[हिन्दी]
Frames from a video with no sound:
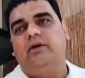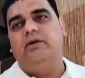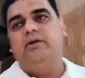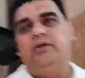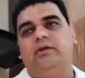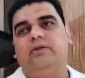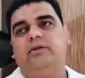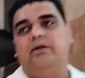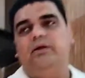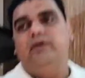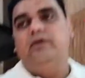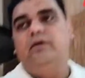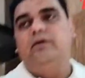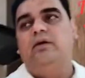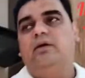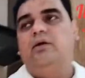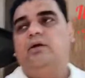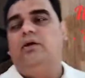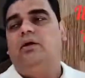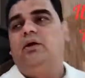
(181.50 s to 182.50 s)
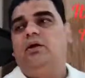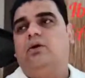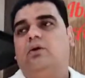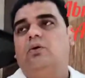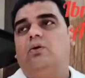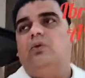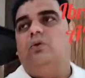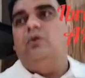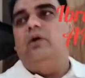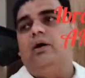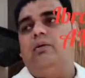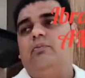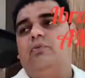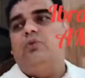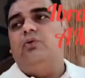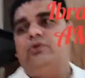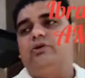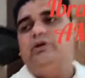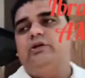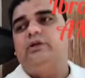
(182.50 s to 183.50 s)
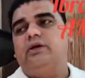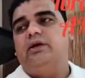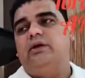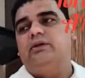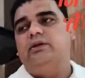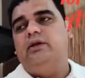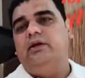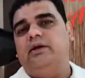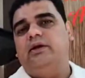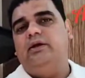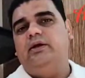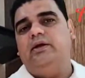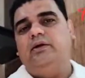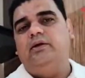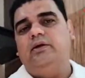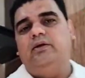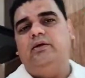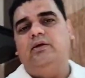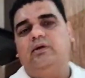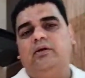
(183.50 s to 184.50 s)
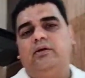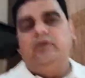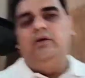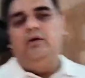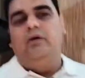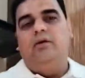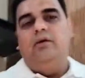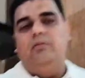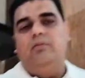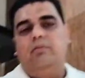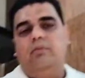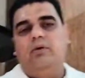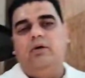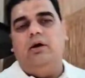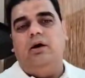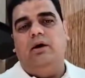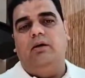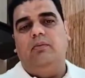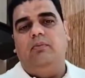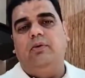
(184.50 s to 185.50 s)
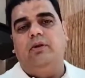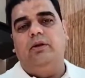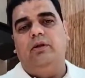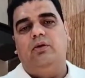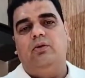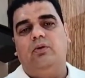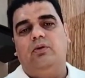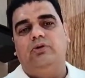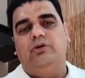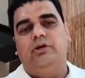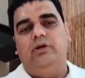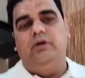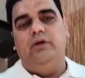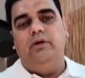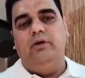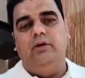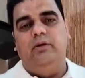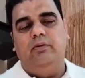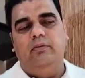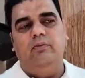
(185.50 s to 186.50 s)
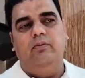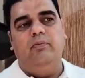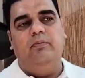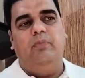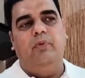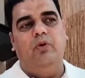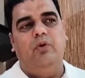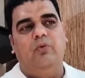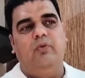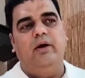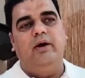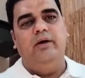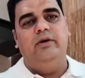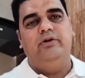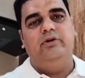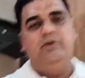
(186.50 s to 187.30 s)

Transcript: कर देते हैं और हम कोशिश करते हैं कि हर बंदे को अच्छी प्रोवाइड